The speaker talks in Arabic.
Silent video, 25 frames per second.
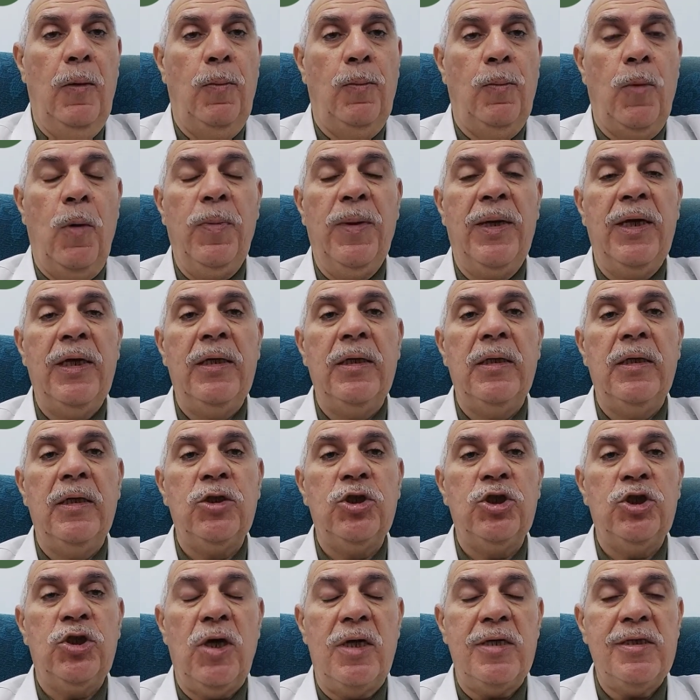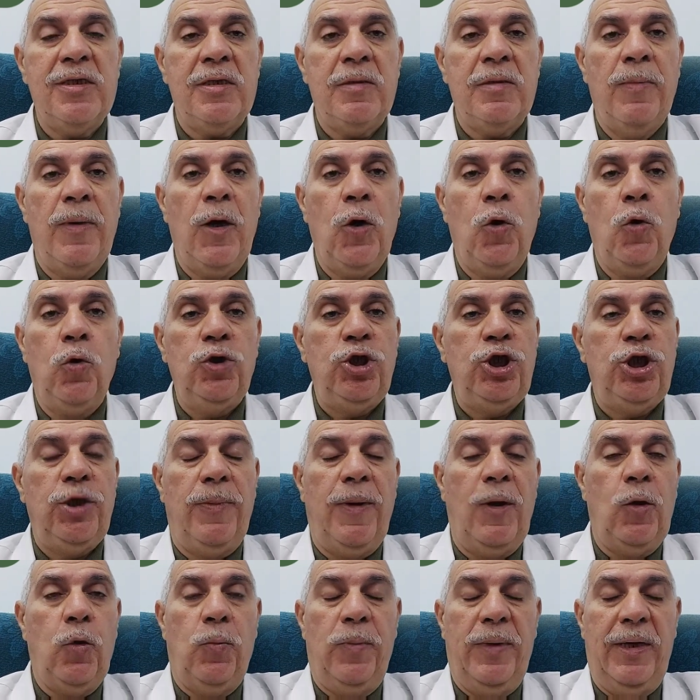ممكن الشخص ما ياخدش
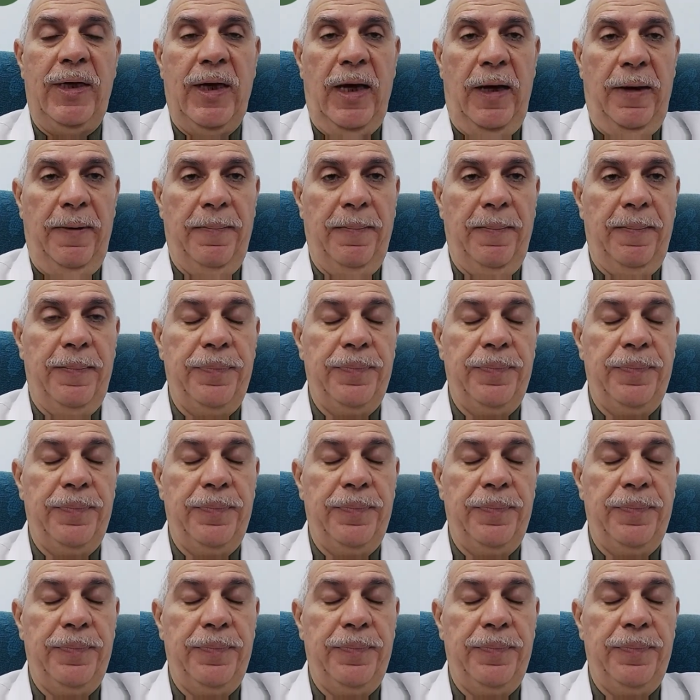باله منها